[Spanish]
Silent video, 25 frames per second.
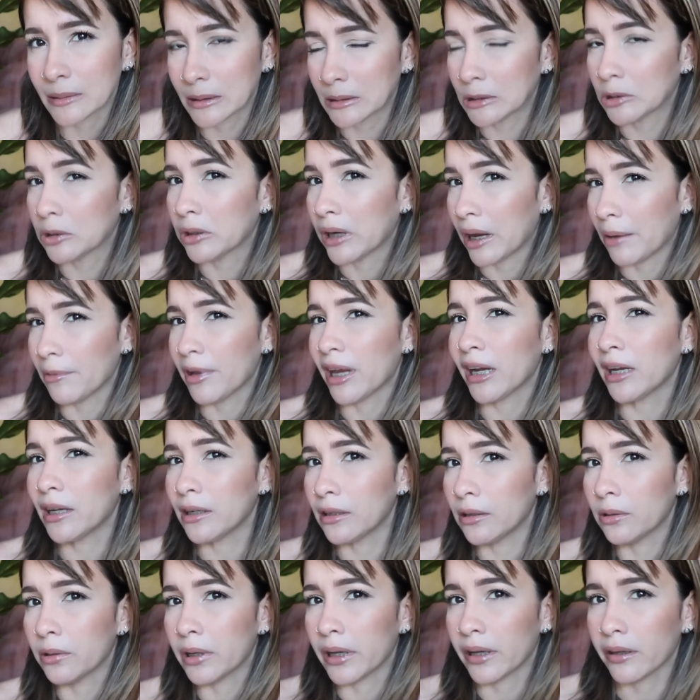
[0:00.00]
Los
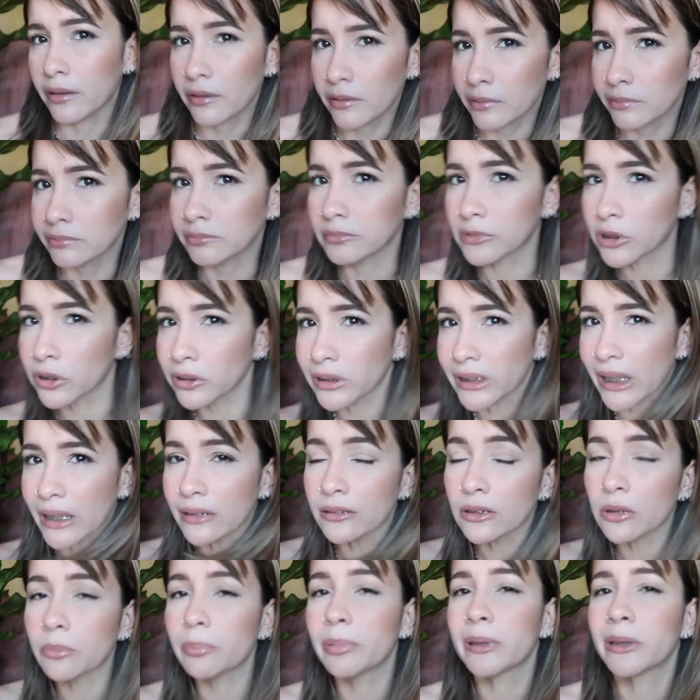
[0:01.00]
labiales lo que no
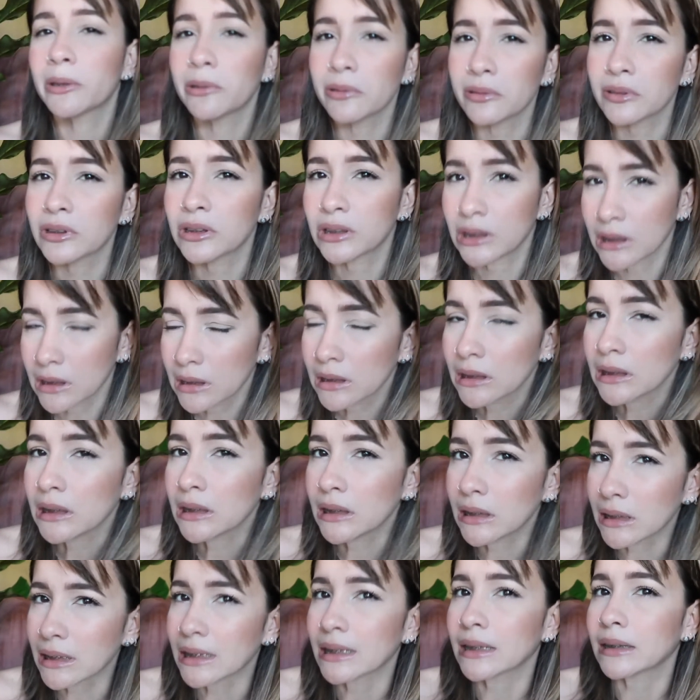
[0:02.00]
tanto, pero
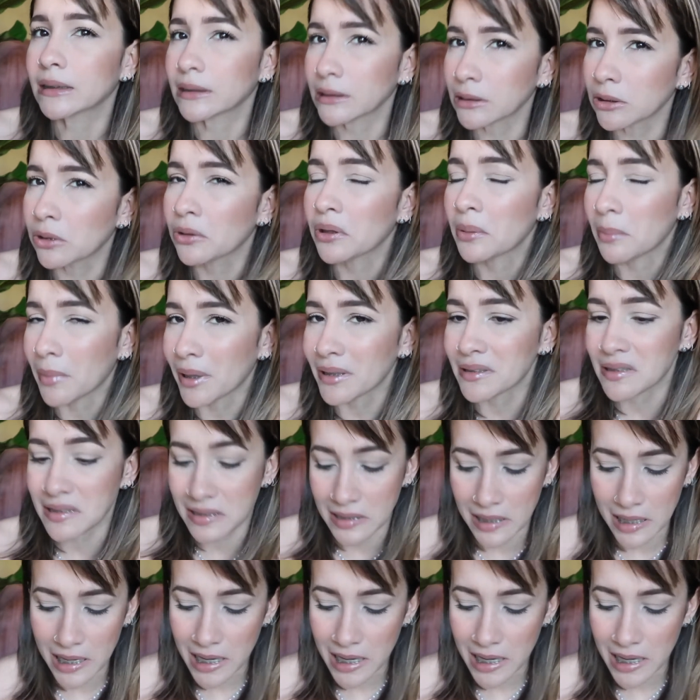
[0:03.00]
sí lo demás.